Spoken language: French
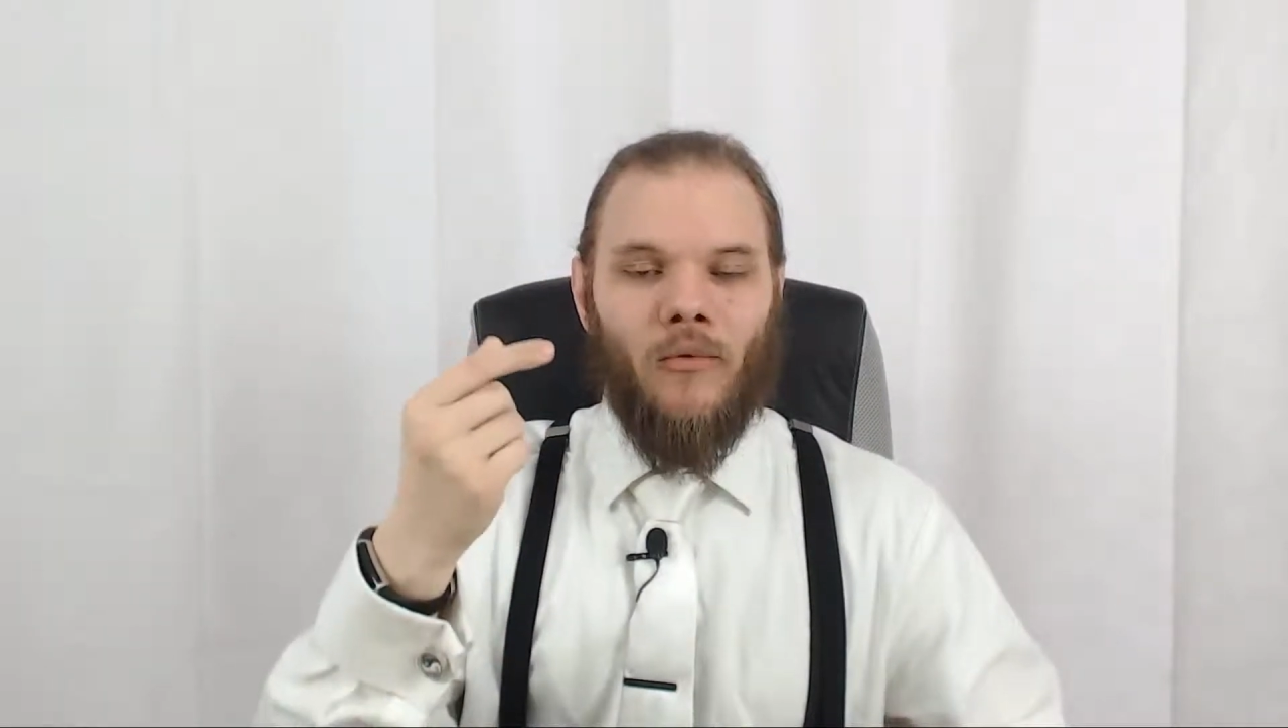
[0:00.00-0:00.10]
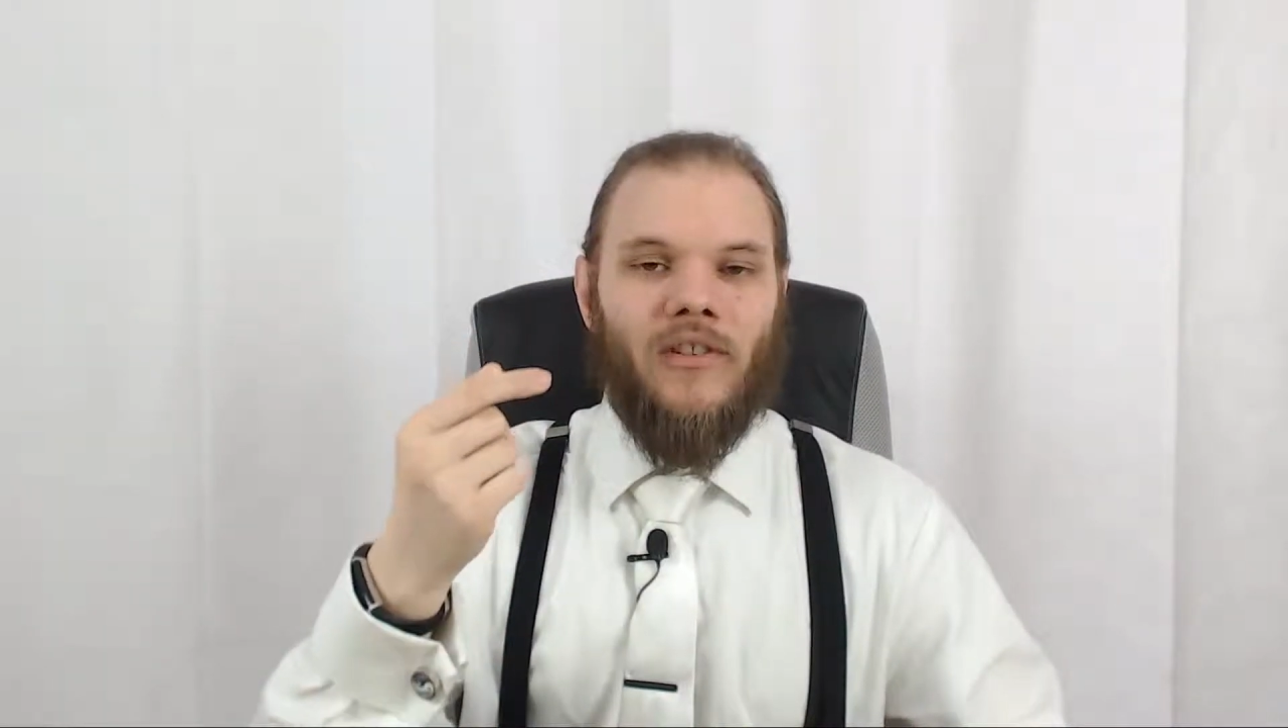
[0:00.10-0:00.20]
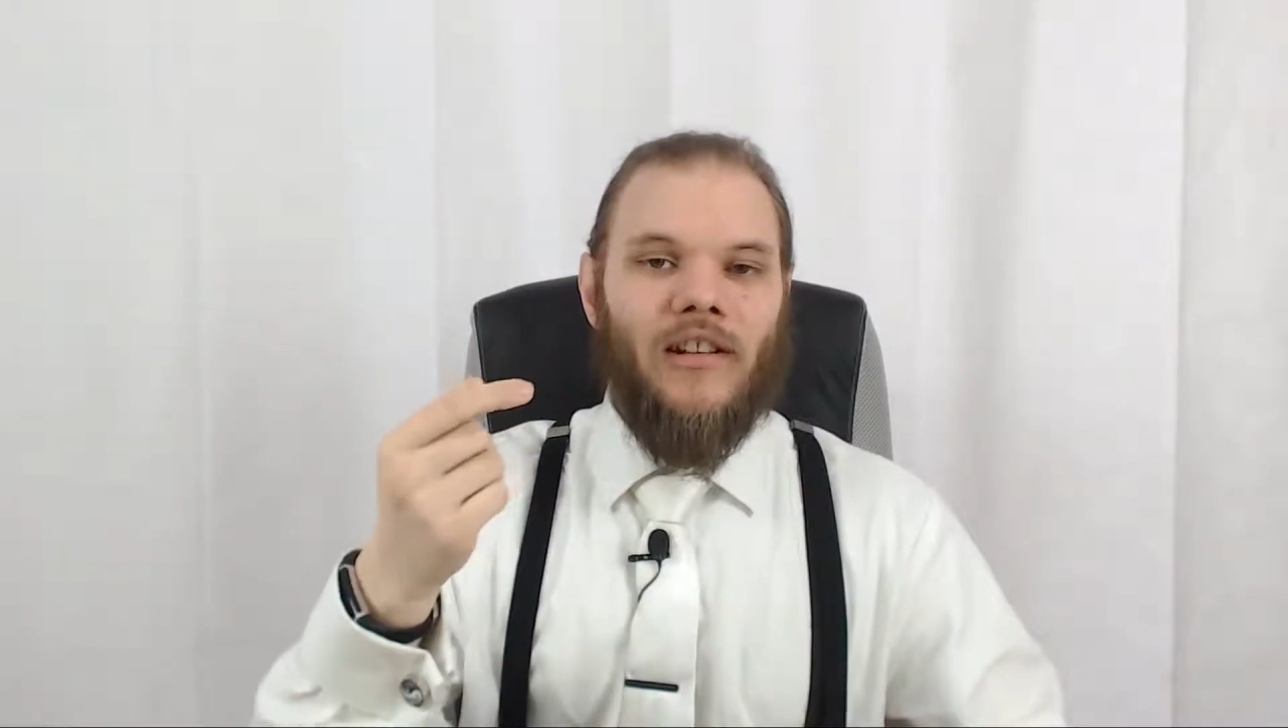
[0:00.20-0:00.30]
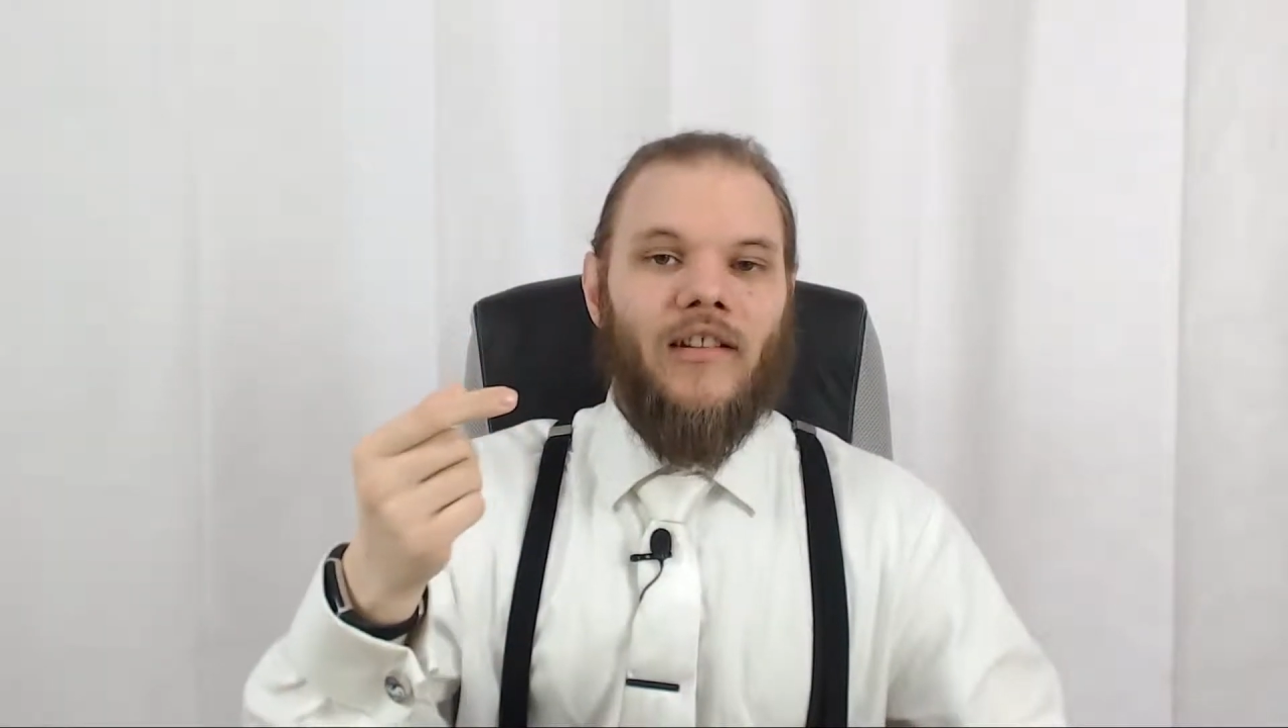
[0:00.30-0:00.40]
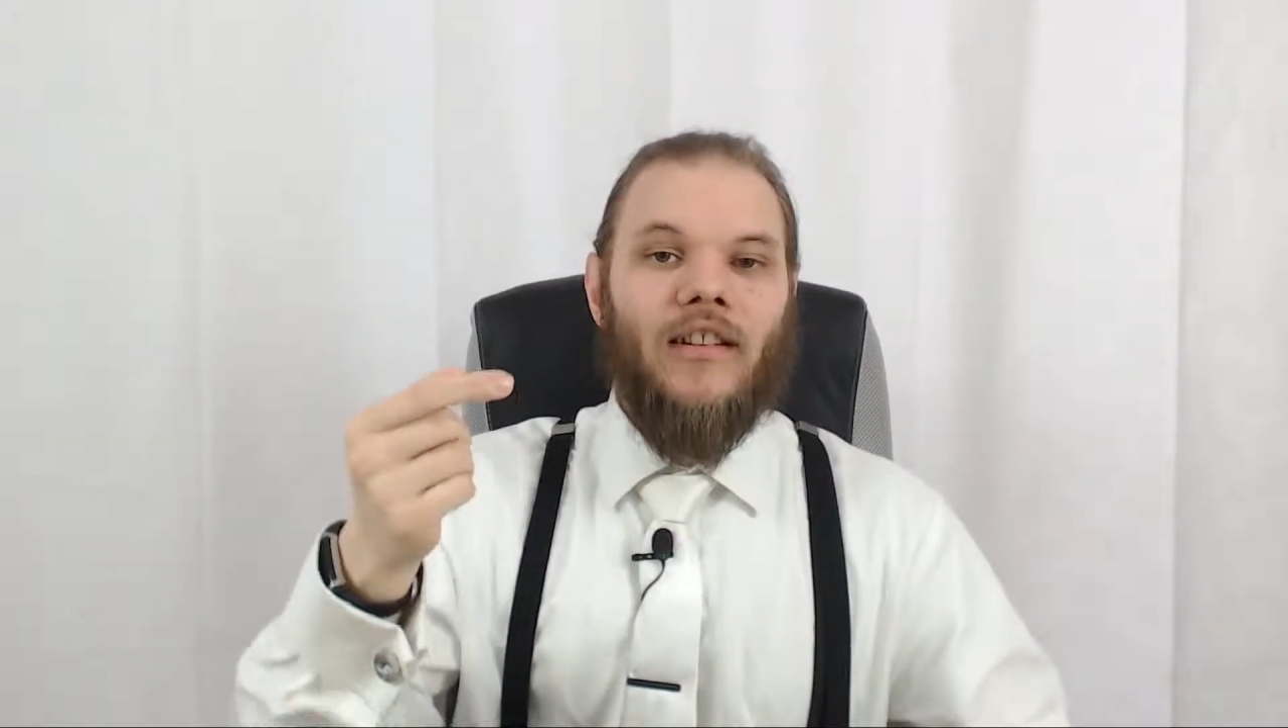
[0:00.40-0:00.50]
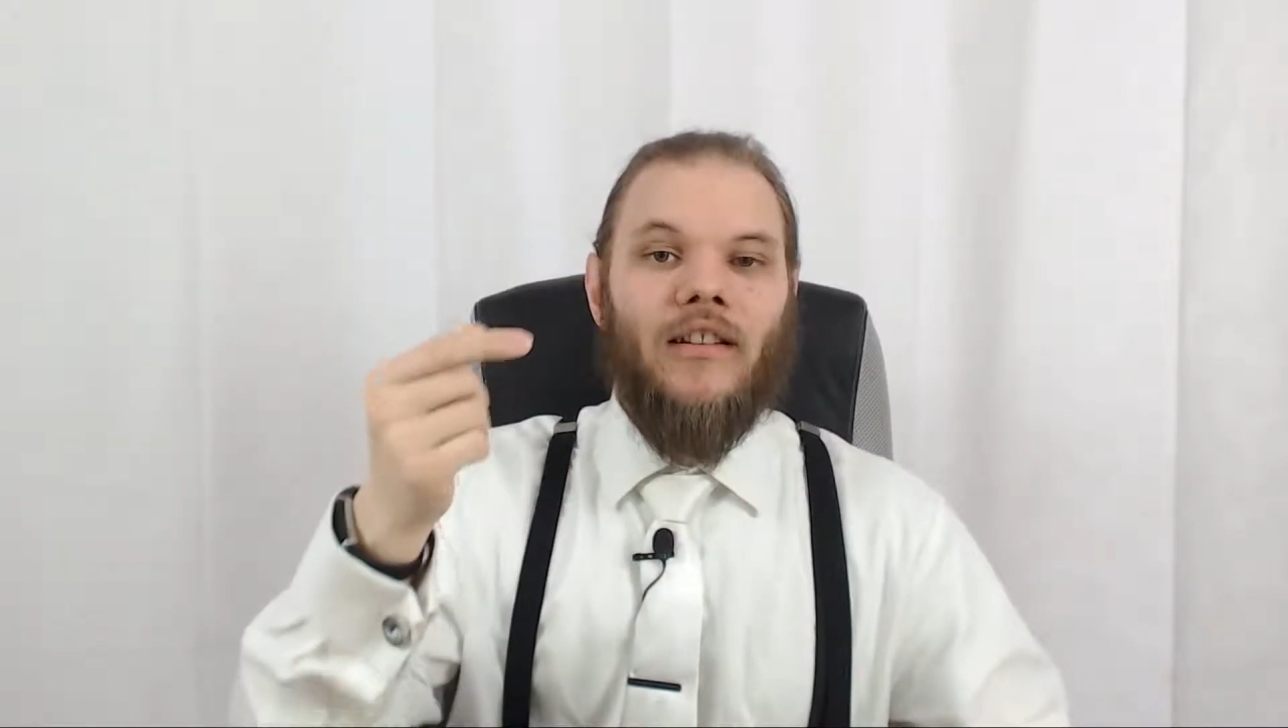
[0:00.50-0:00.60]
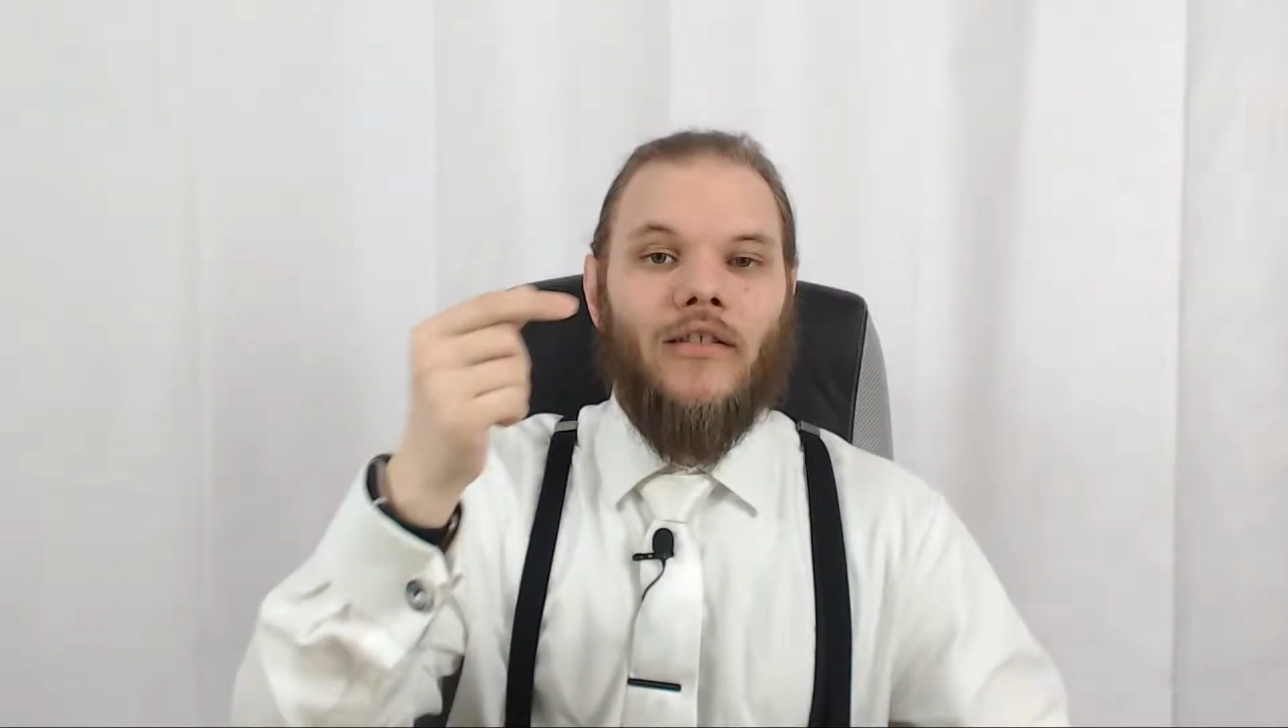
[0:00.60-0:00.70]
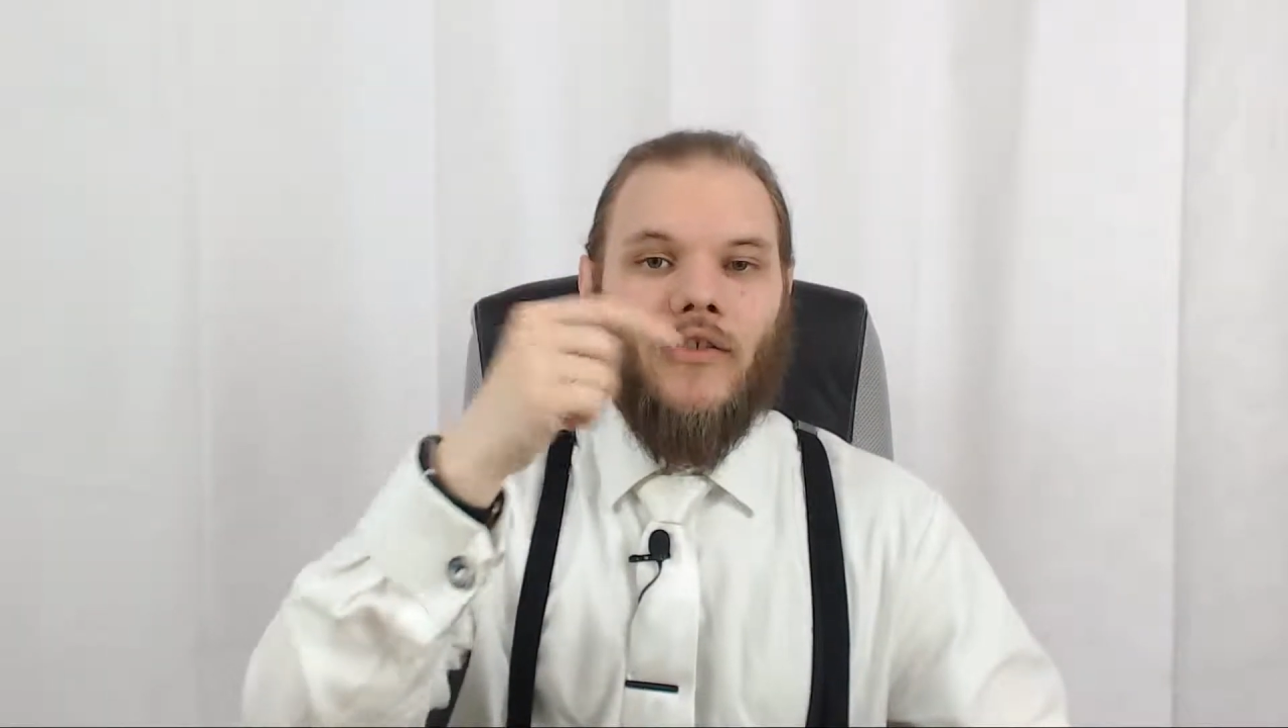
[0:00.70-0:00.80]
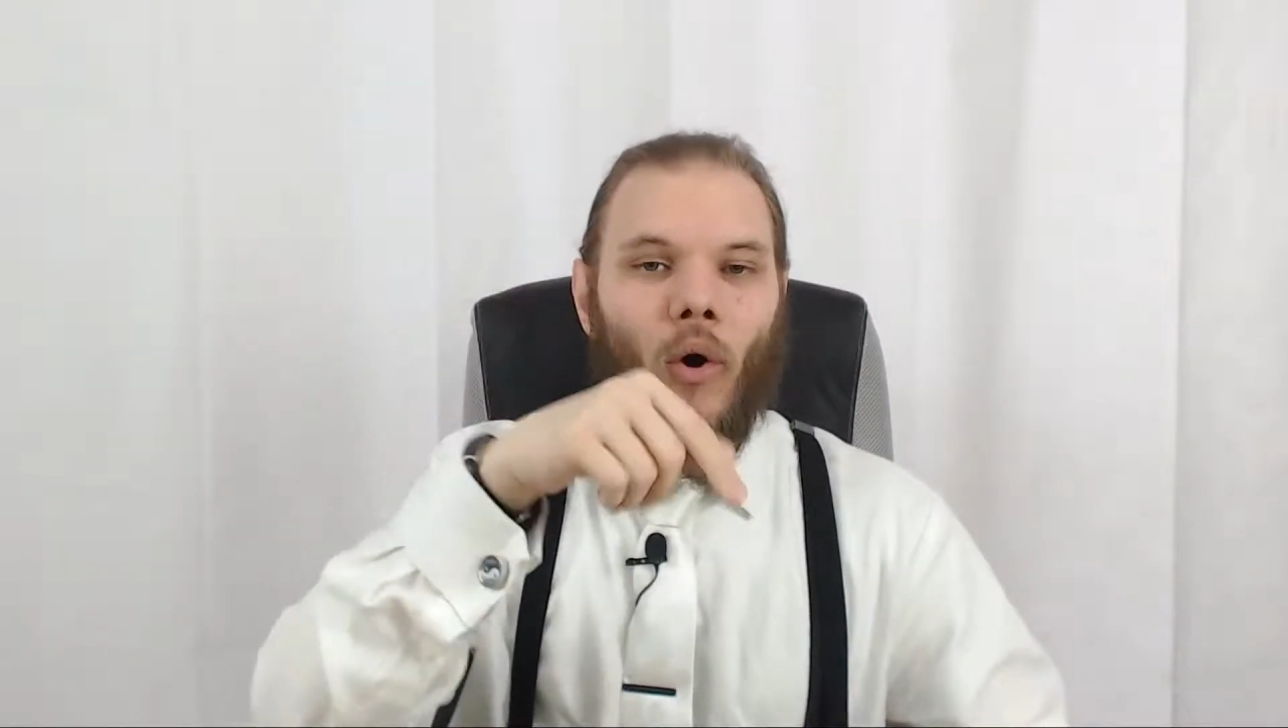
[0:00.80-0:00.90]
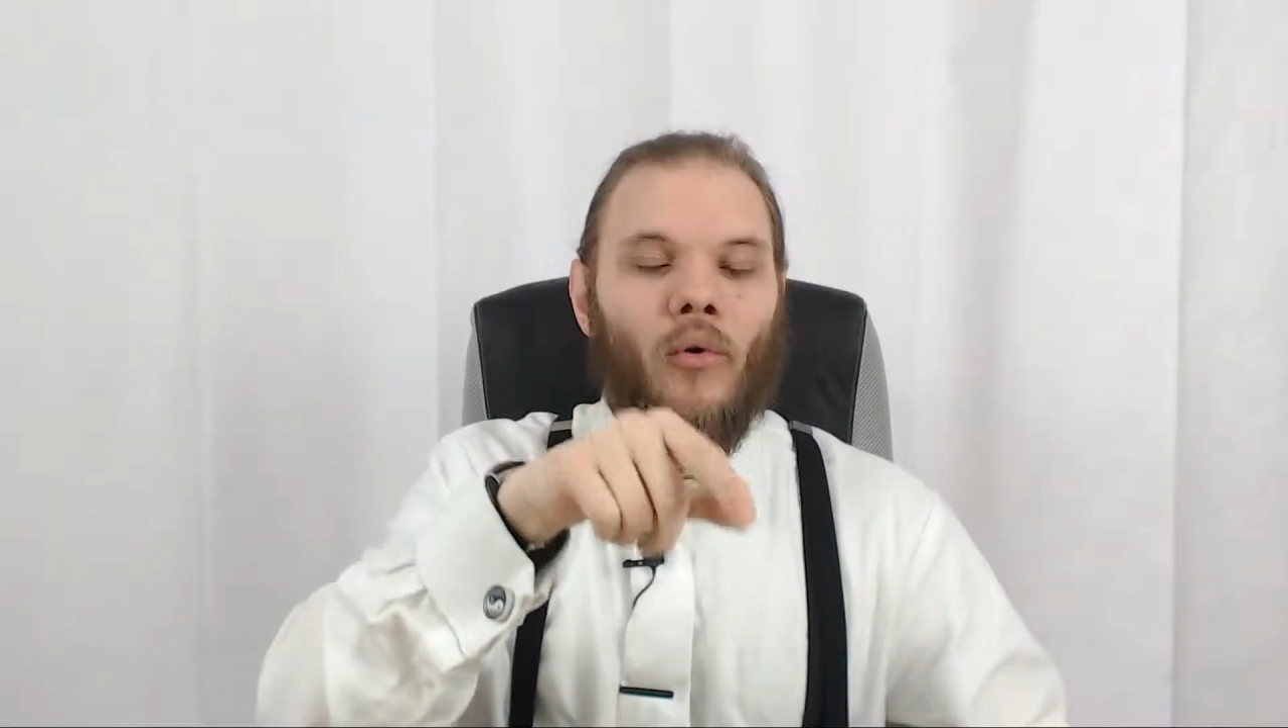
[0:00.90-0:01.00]
l'utilité
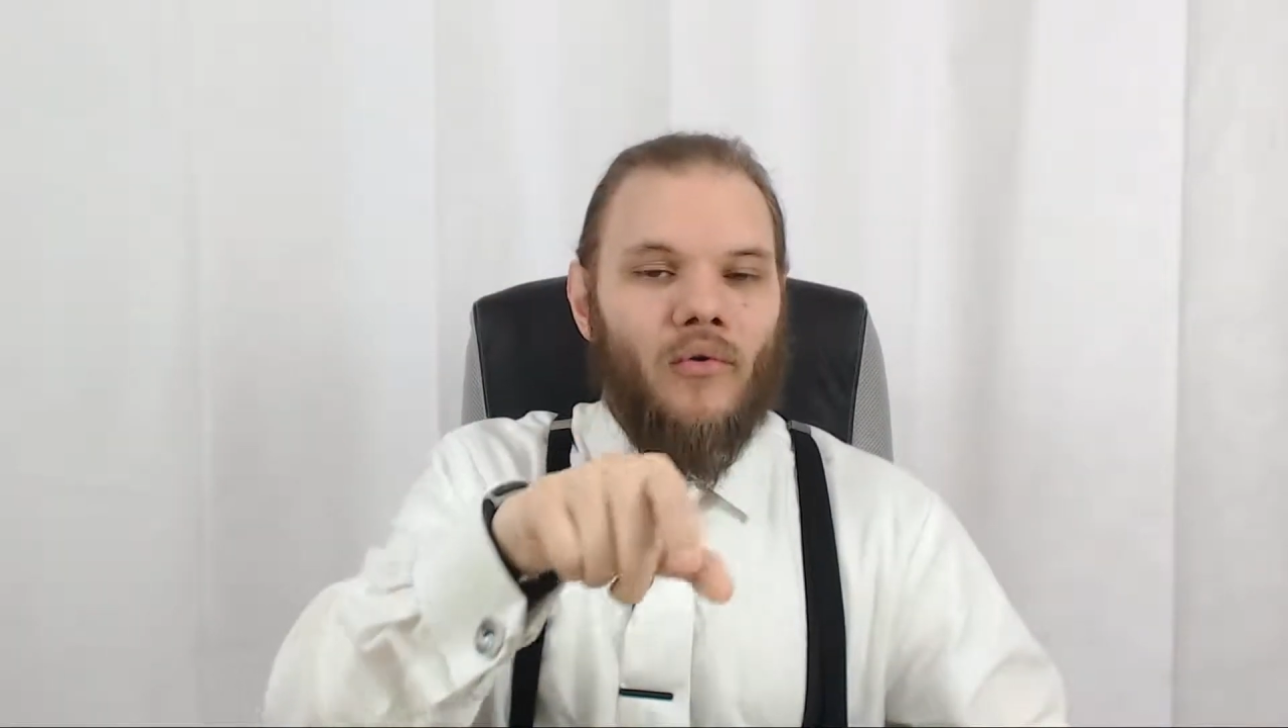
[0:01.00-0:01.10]
dans